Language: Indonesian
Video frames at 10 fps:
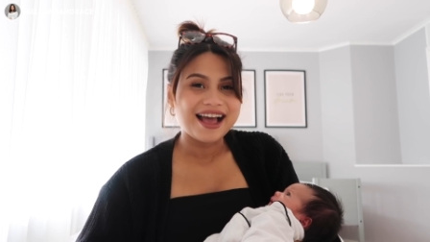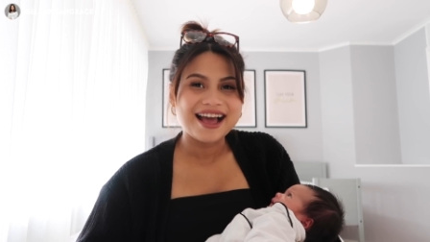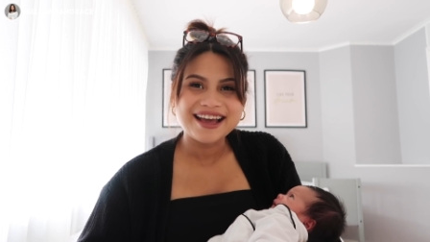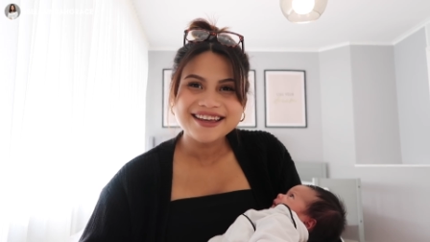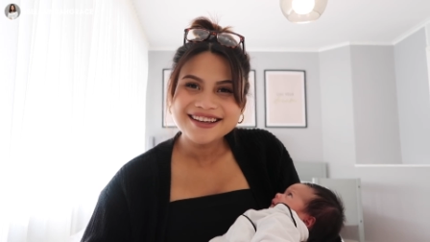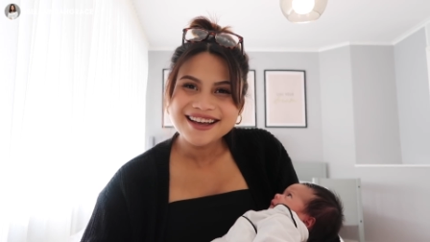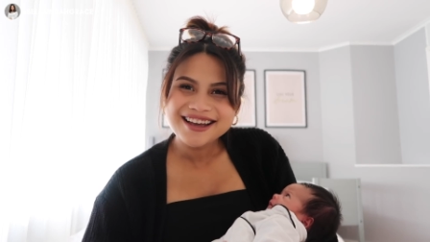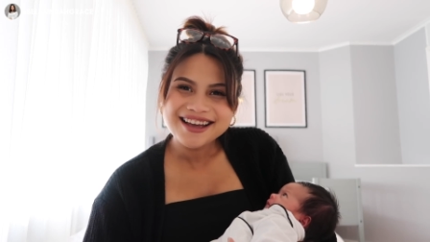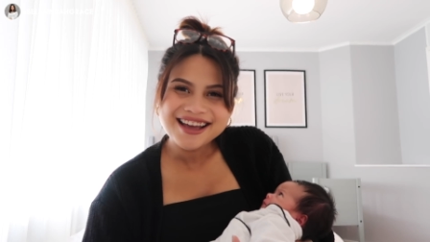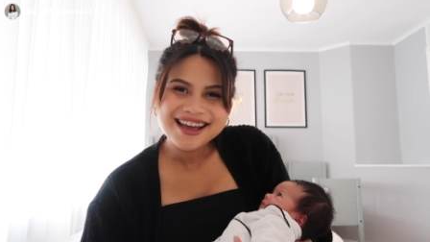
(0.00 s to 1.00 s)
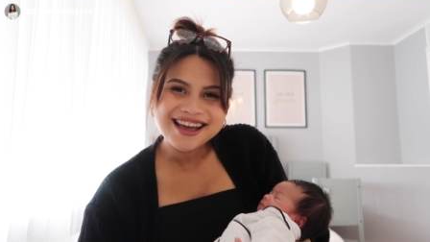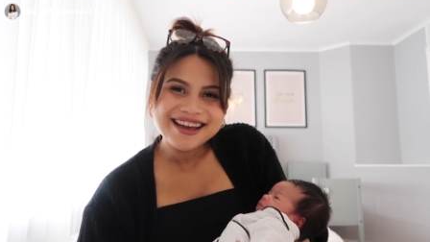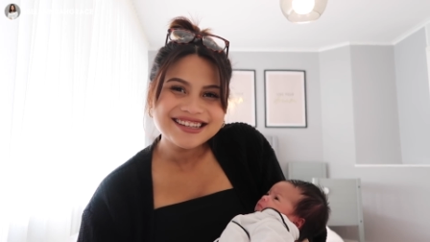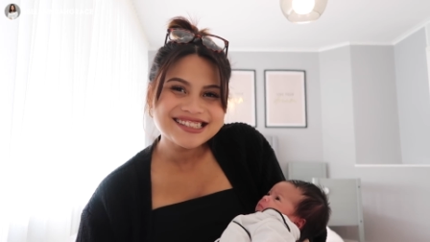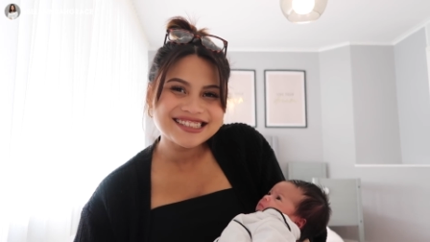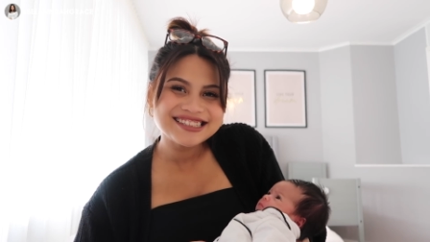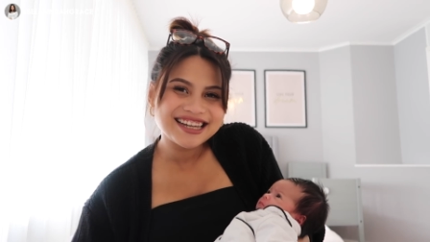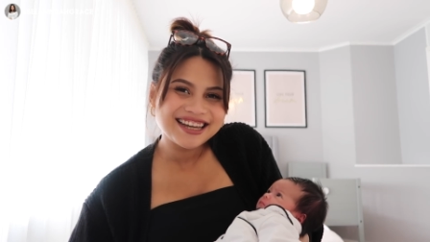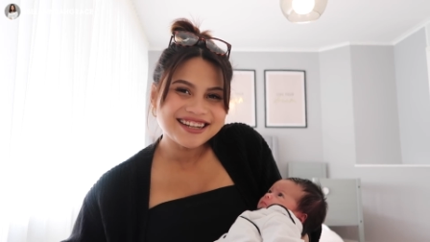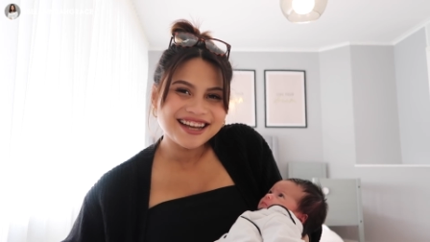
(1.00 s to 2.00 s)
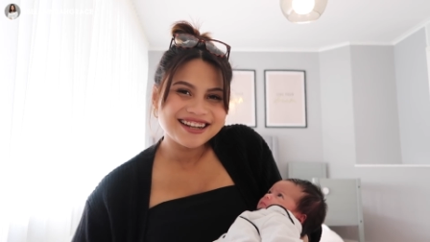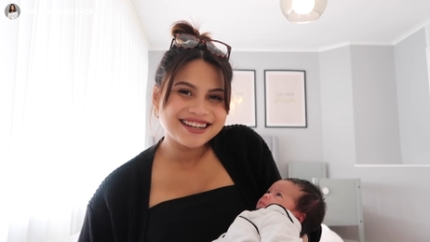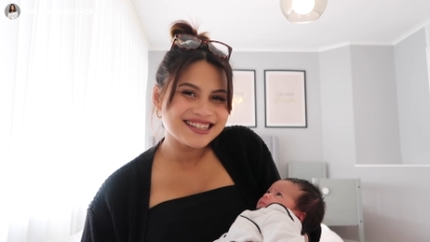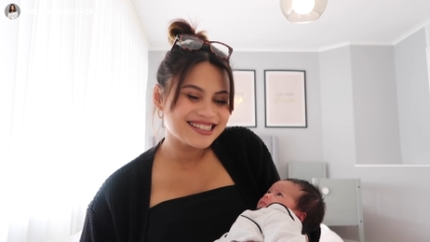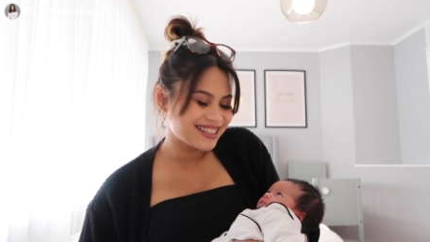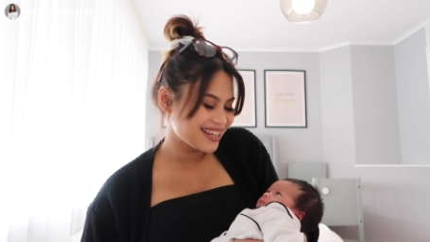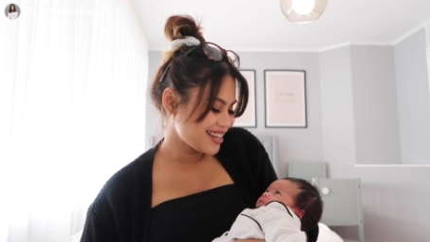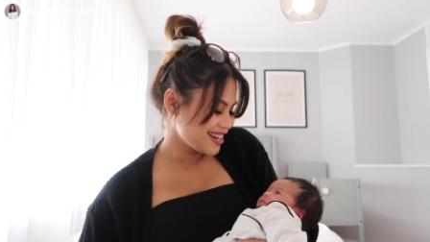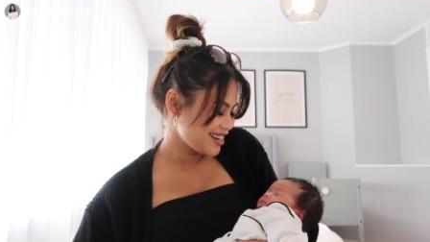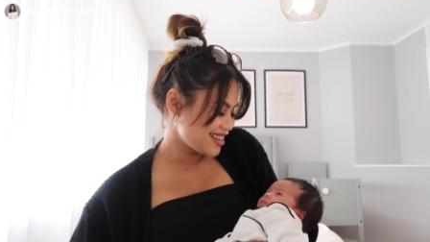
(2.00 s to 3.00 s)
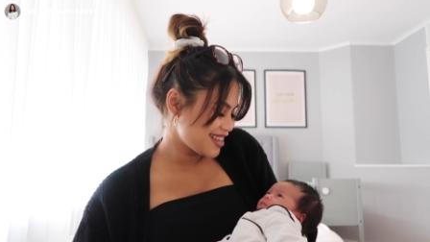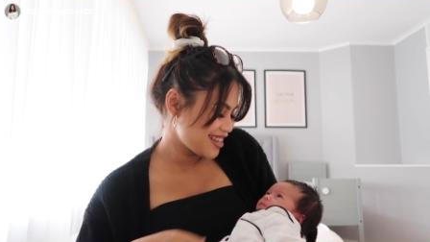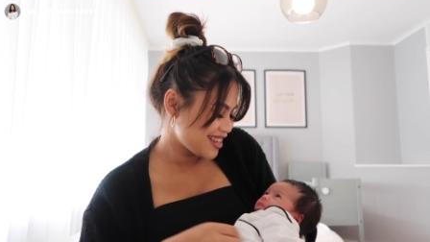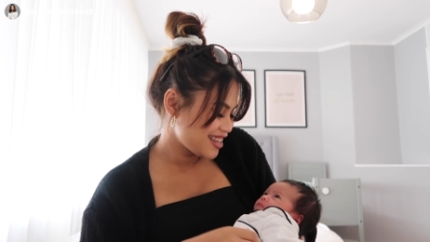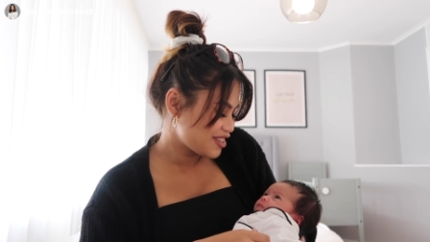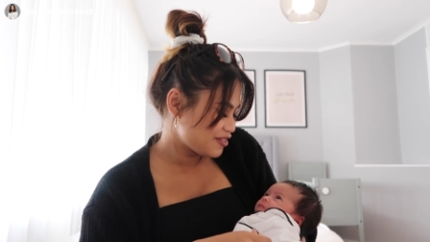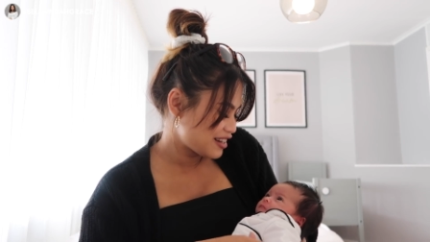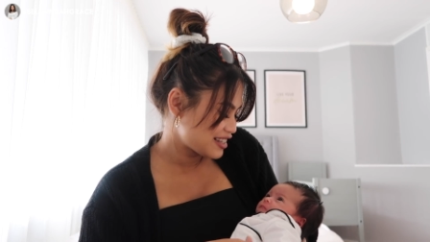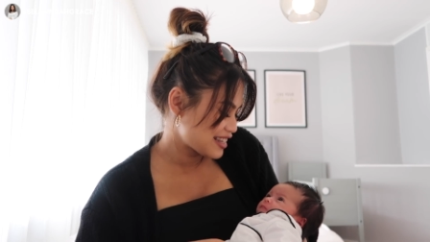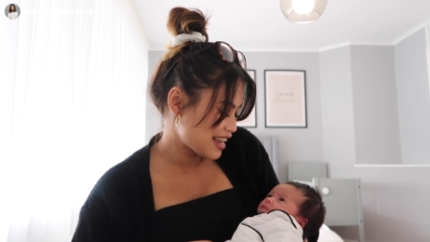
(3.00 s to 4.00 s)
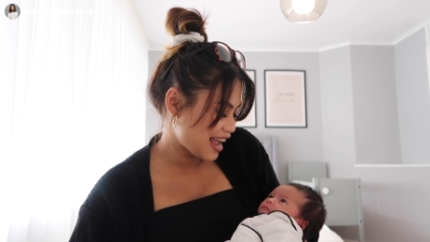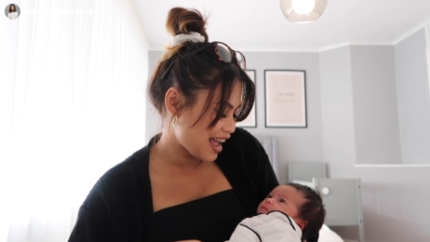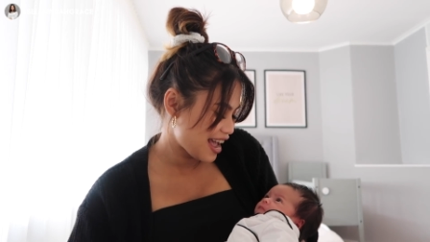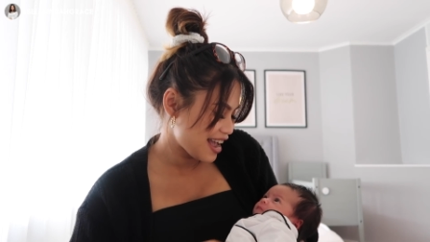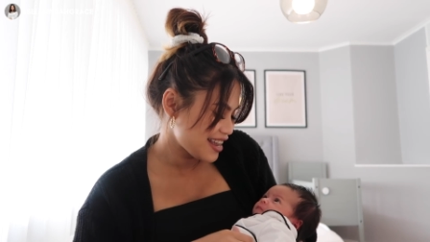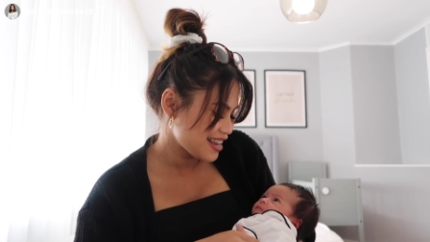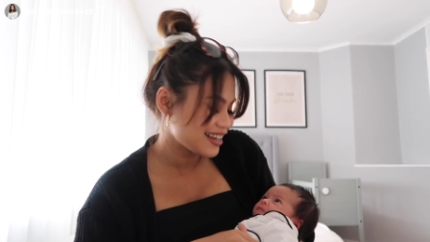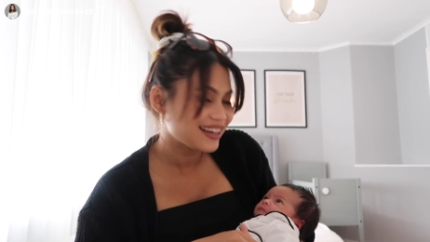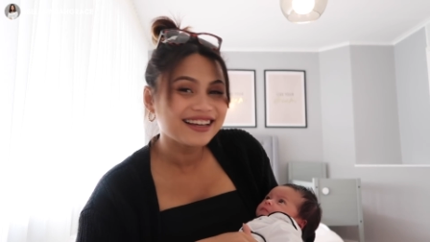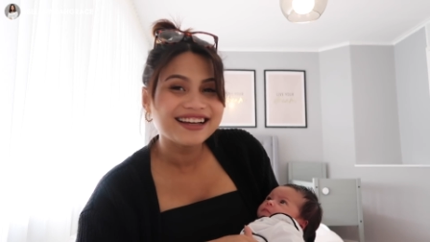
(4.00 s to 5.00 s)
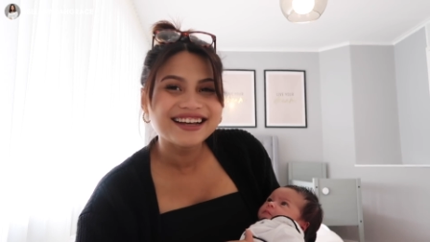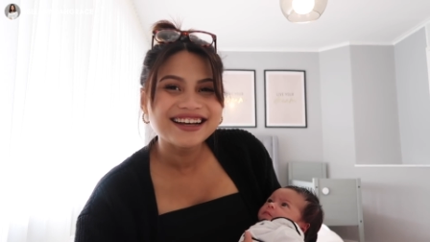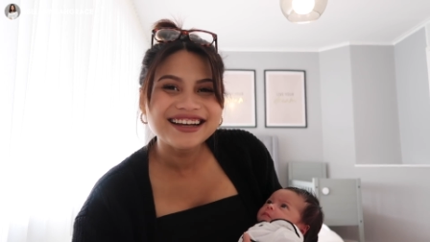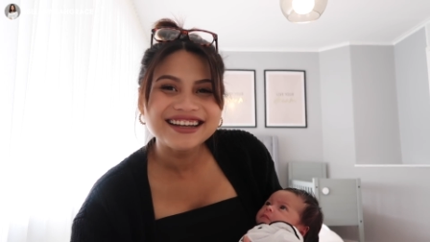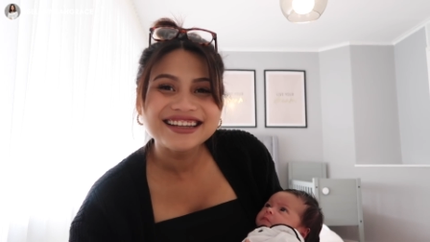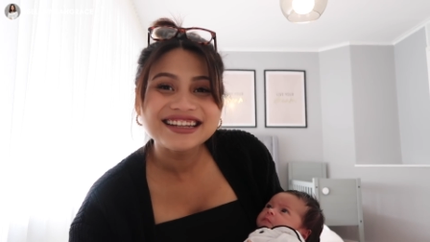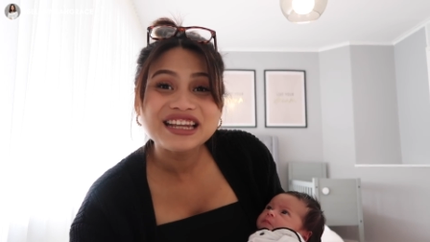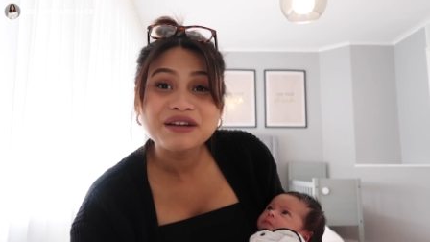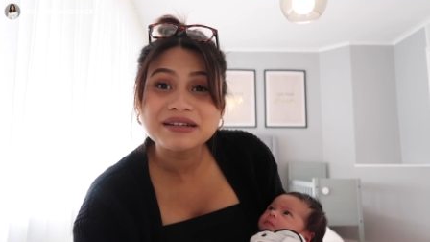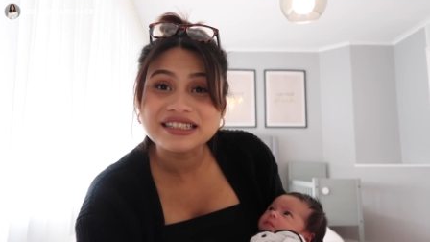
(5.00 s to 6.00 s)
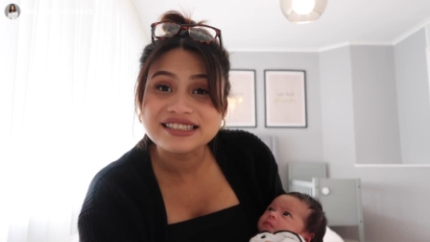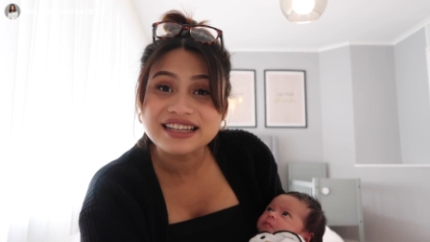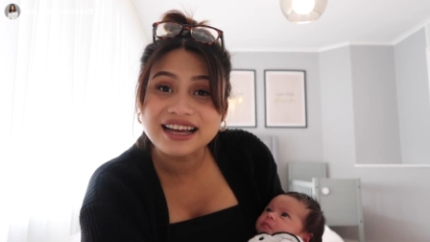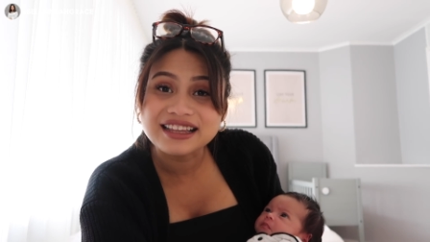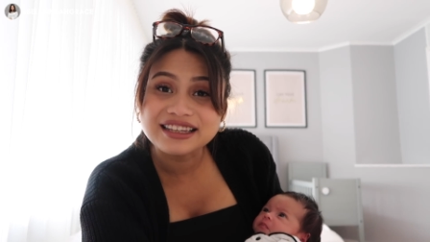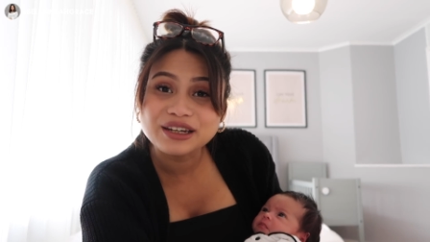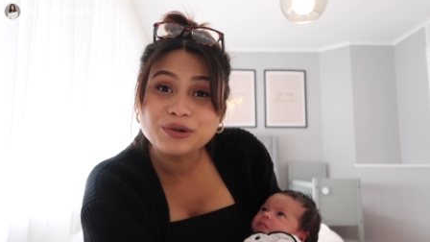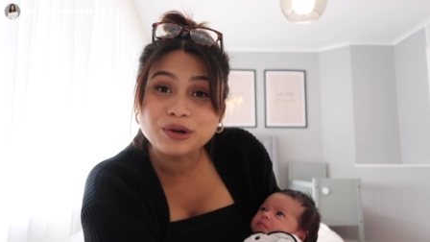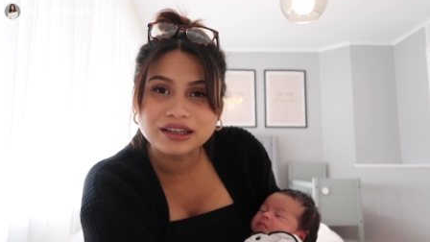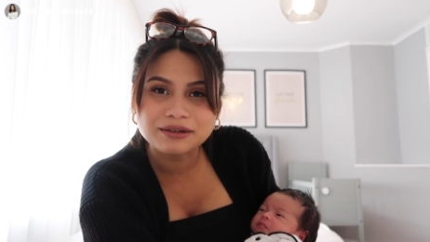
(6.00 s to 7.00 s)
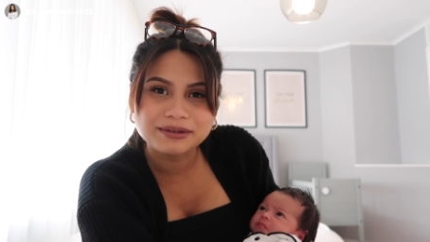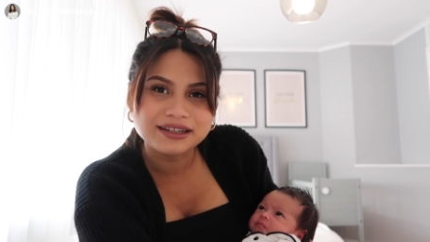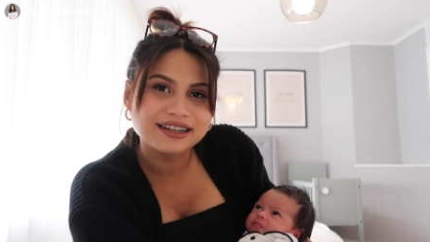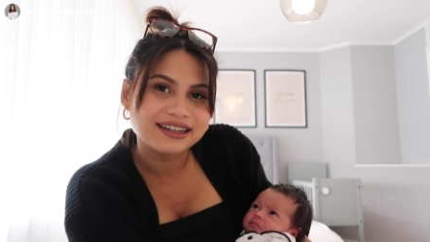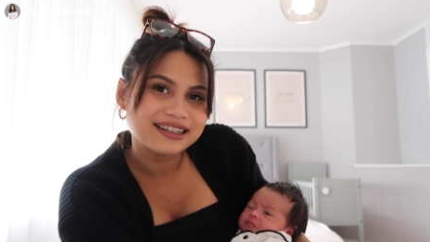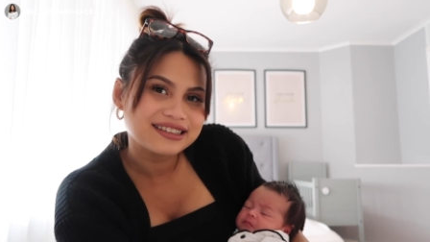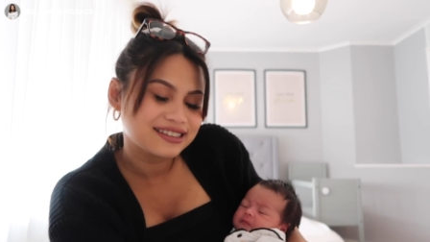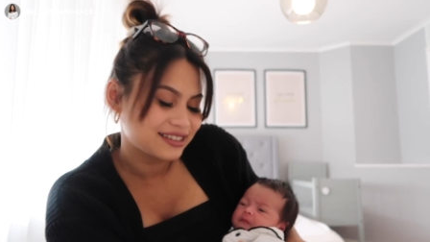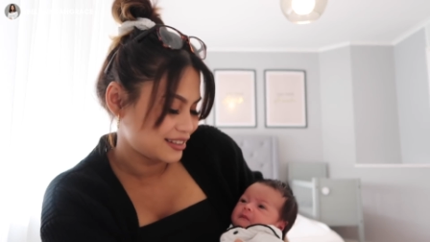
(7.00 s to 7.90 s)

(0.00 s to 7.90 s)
Hai guys, Jane ada di sini. You wanna say hi? Dia masih setengah tidur tapi guys.